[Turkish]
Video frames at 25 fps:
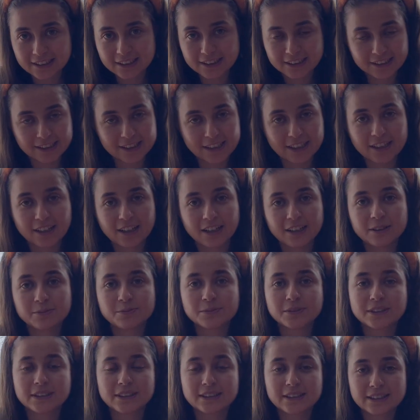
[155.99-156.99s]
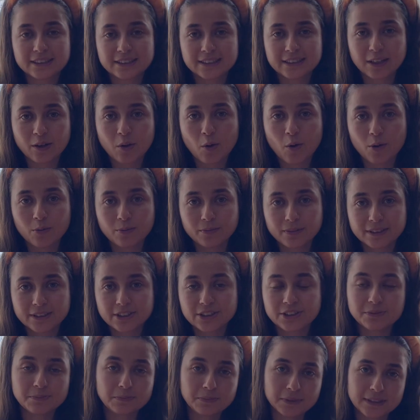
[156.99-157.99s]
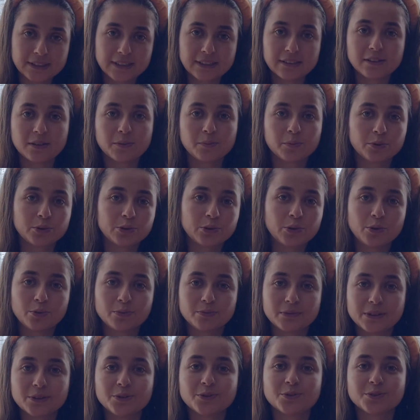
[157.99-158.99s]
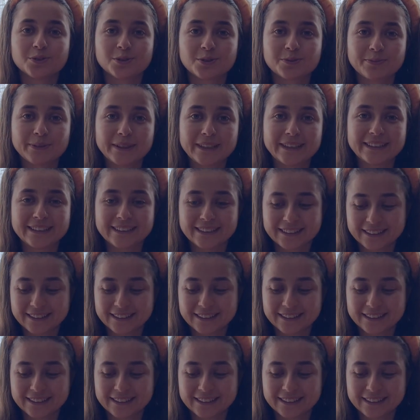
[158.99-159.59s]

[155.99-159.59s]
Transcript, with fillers: Siz de kanalımıza destek olmak için bize abone olmayı unutmayın.